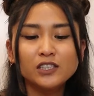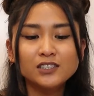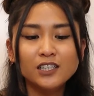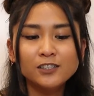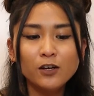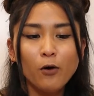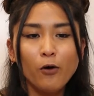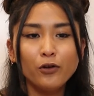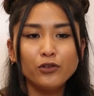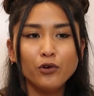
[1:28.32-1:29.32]
So, nag-start
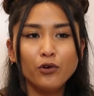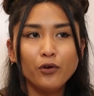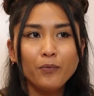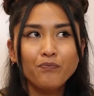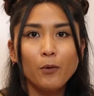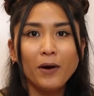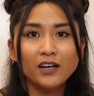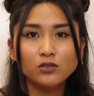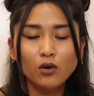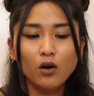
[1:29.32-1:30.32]
ako nung
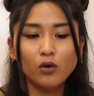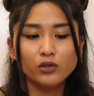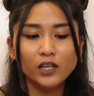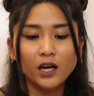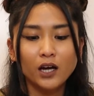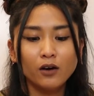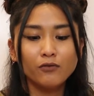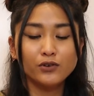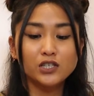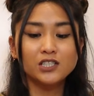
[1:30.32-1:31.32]
pumasok ako ng
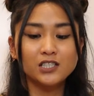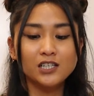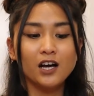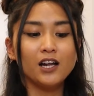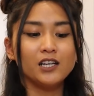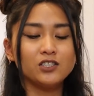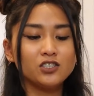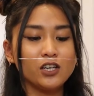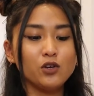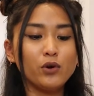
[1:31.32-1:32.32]
first year college sa